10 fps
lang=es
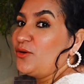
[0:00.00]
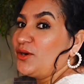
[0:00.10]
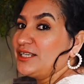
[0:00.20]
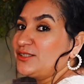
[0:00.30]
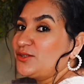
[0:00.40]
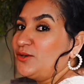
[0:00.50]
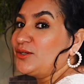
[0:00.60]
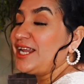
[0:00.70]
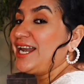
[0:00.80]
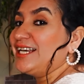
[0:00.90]
lo que
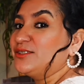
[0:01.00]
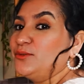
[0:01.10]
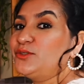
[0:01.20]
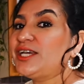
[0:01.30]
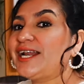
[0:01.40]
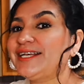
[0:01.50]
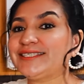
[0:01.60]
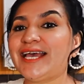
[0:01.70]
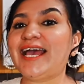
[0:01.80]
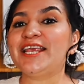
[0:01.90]
son las
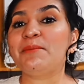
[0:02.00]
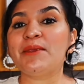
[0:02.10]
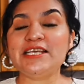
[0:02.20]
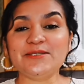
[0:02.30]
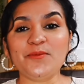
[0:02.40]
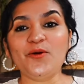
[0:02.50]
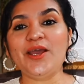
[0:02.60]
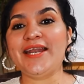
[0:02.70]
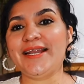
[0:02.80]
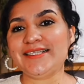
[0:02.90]
cucharas ahí mismo
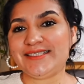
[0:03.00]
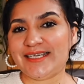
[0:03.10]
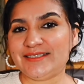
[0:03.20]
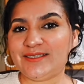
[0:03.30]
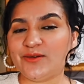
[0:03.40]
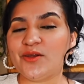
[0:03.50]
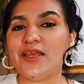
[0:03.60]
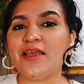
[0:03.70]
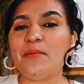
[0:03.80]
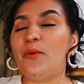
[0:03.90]
en el cesto
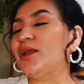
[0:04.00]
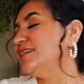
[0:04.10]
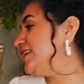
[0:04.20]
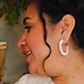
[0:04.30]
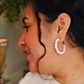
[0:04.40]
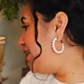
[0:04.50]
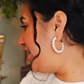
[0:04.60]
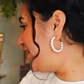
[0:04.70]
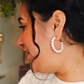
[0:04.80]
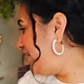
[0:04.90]
porque
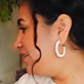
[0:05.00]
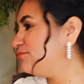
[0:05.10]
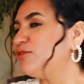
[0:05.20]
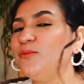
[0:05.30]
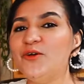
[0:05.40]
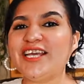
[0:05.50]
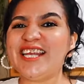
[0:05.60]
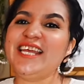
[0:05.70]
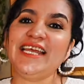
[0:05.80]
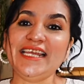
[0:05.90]
sentía que como
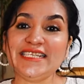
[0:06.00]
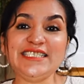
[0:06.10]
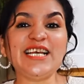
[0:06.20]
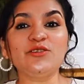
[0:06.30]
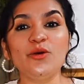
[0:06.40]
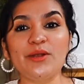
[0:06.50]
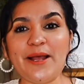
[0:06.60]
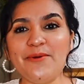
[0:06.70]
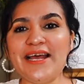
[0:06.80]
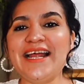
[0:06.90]
que ya
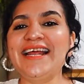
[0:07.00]
sobraba